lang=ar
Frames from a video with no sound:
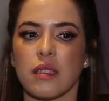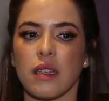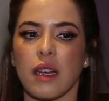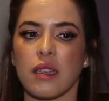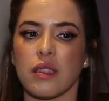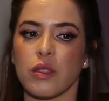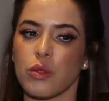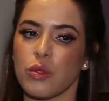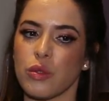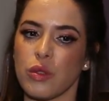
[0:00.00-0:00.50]

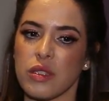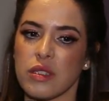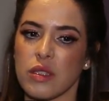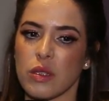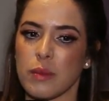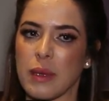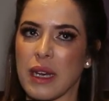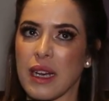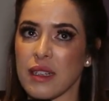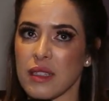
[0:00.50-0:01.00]
غادي يكونوا حتى
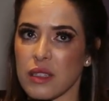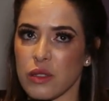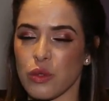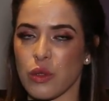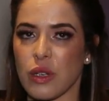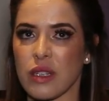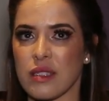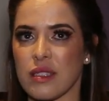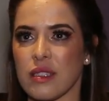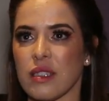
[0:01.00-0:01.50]
هما اغاني
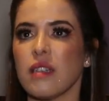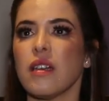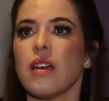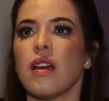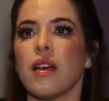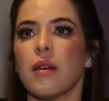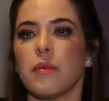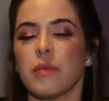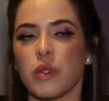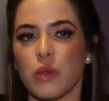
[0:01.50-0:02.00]
تراثيه
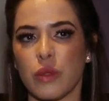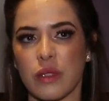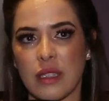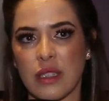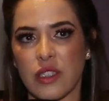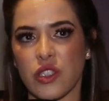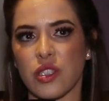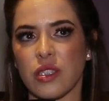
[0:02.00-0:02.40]
بتوزيع